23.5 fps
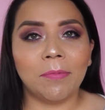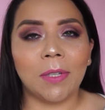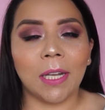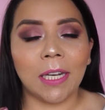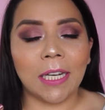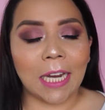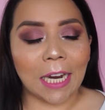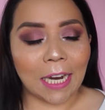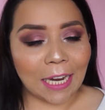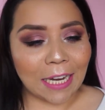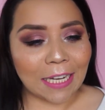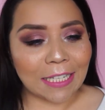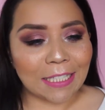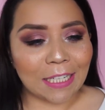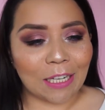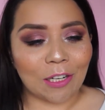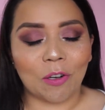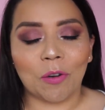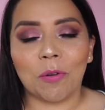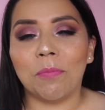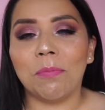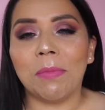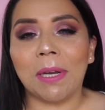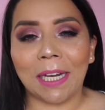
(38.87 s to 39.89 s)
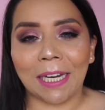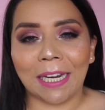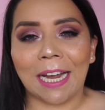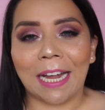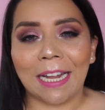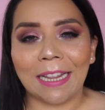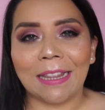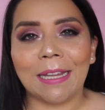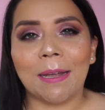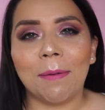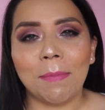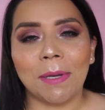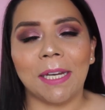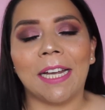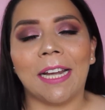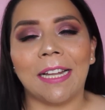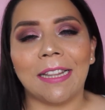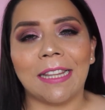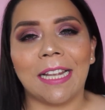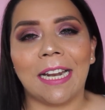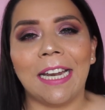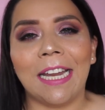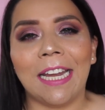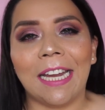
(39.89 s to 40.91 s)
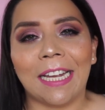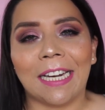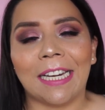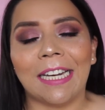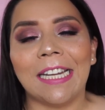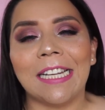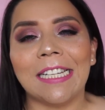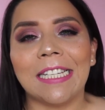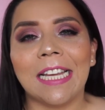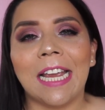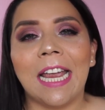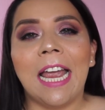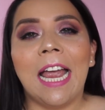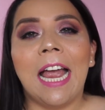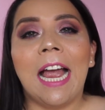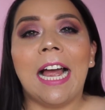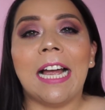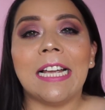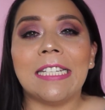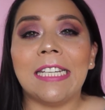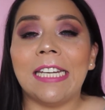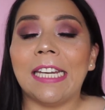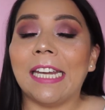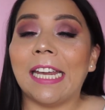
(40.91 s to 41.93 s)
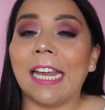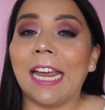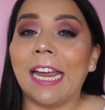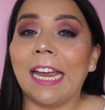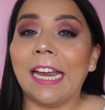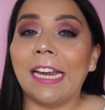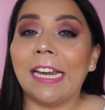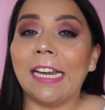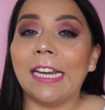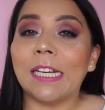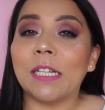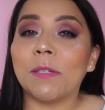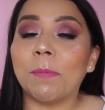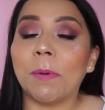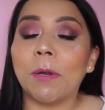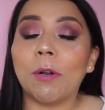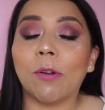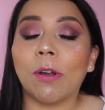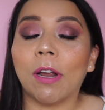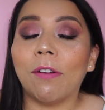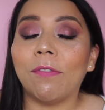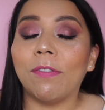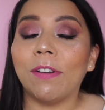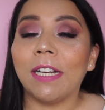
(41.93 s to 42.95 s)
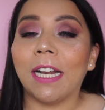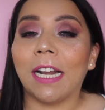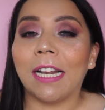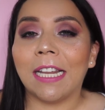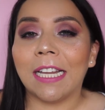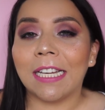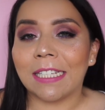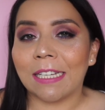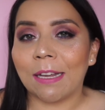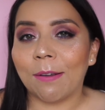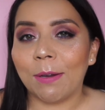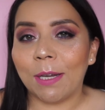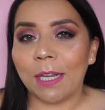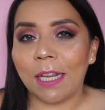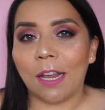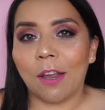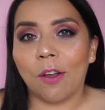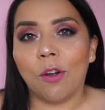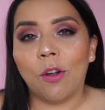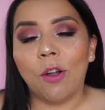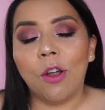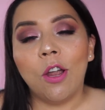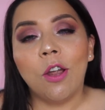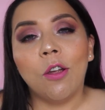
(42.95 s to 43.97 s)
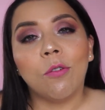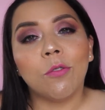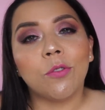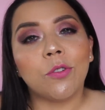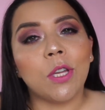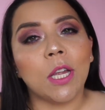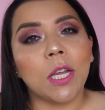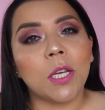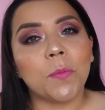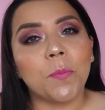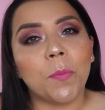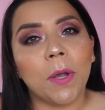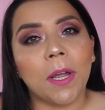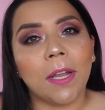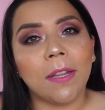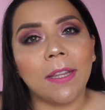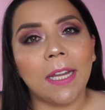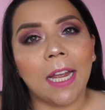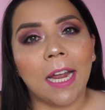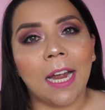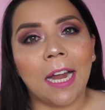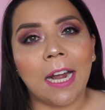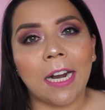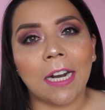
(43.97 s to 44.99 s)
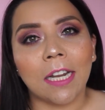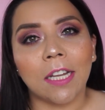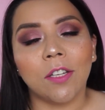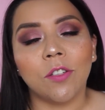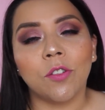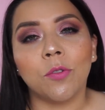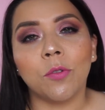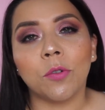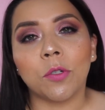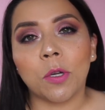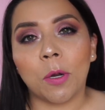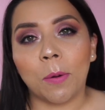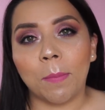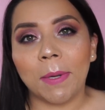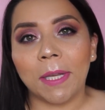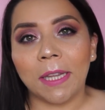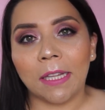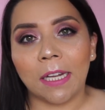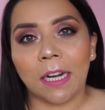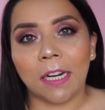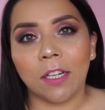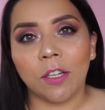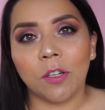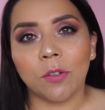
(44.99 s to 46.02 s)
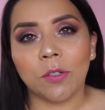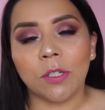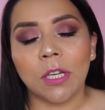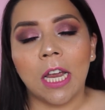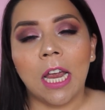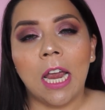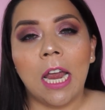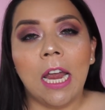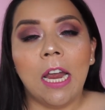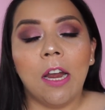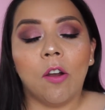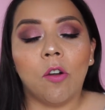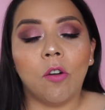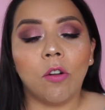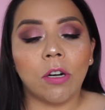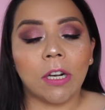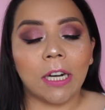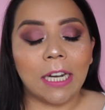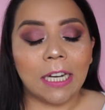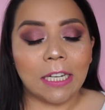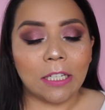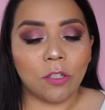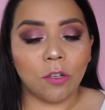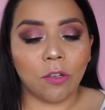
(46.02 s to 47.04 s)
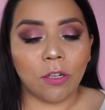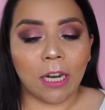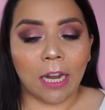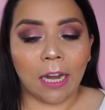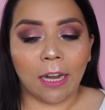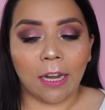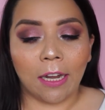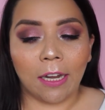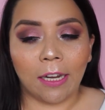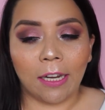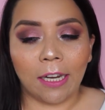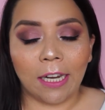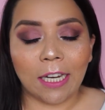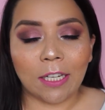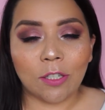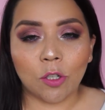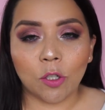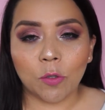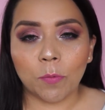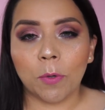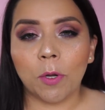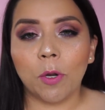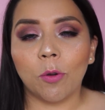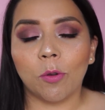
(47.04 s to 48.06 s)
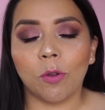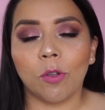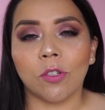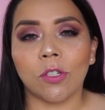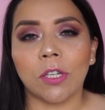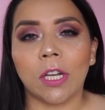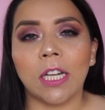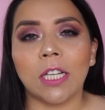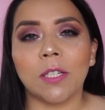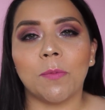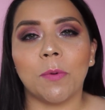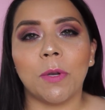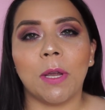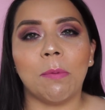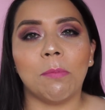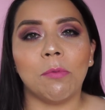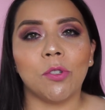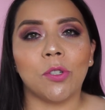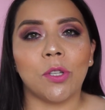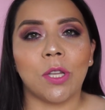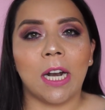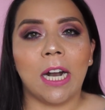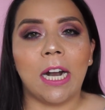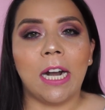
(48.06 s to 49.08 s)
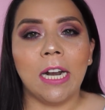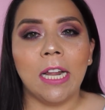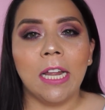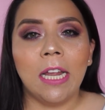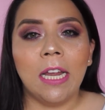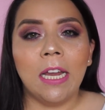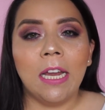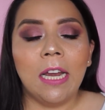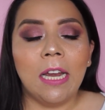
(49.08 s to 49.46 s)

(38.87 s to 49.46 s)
tenía que decirlo, me encanta, me encanta leerles, así que espero que al final de este video ustedes puedan dejar sus comentarios con relación a estos productos que les voy a mostrar,